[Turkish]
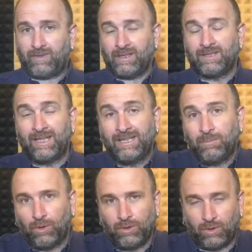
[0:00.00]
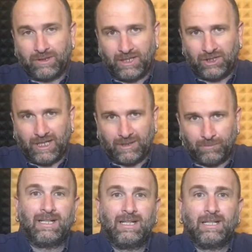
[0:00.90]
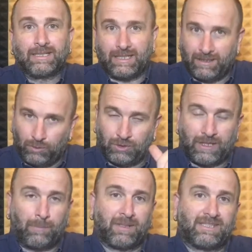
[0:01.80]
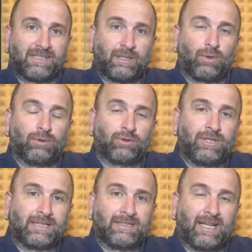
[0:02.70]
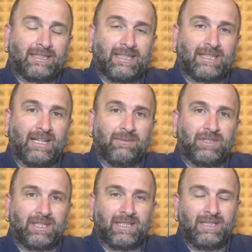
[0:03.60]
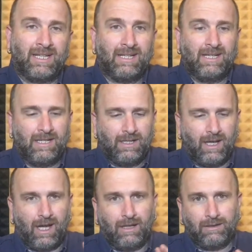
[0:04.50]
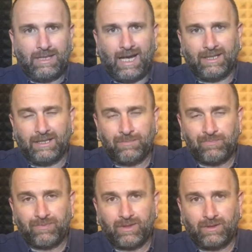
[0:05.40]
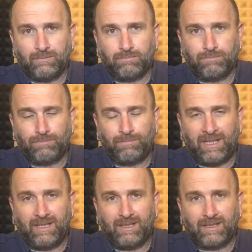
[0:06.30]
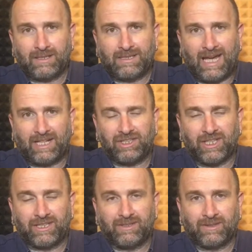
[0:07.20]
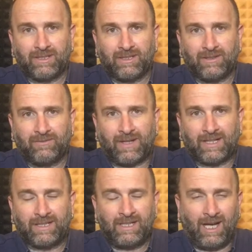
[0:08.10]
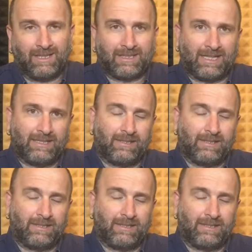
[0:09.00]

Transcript: zengin boyun ortaya çıkartmıyor. Ki üçgen prensipte konuşacağız daha detaylı bir şekilde. Yani e, bir gerçek e, var ki Hatay e,